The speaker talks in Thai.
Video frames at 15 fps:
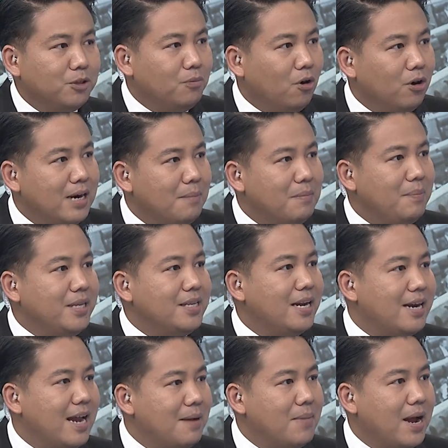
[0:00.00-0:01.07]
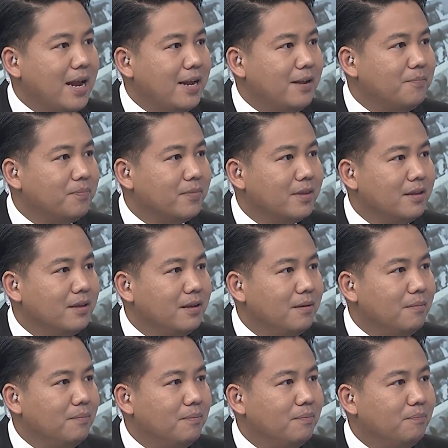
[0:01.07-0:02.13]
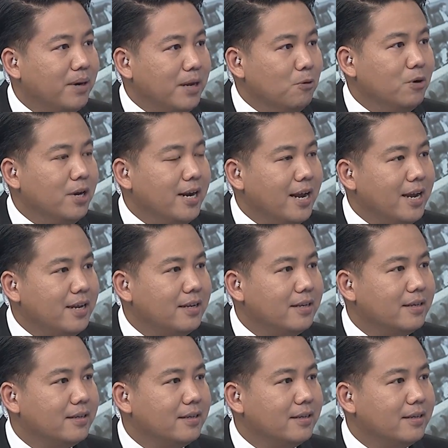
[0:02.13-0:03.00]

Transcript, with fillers: ตุสมผลนำมาพิจารณาใหม่ ปลิวเลยนะ